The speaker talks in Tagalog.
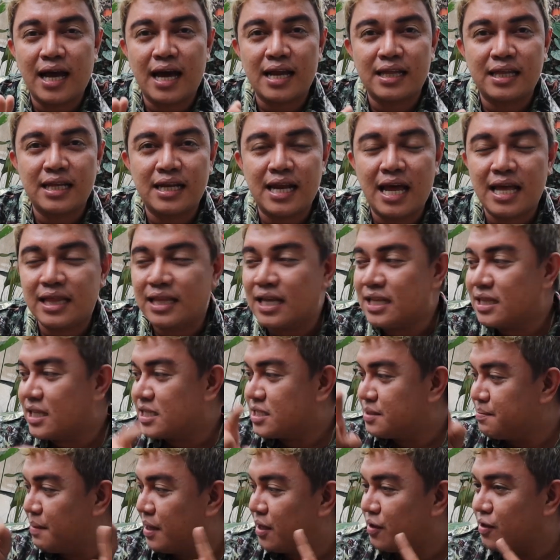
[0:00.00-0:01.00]
garden natin
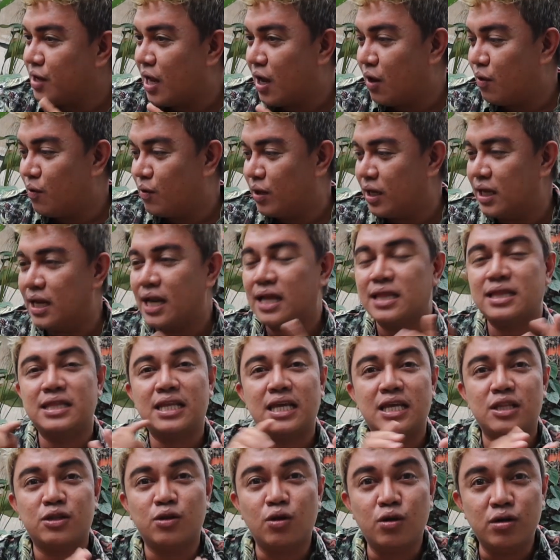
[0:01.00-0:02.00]
tapos meron akong ilan
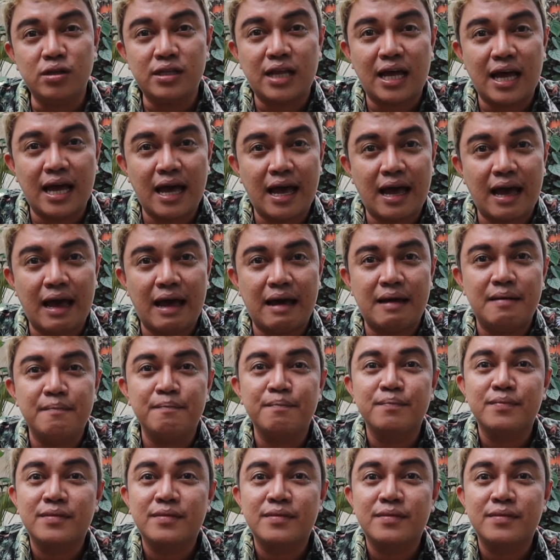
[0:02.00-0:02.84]
dito na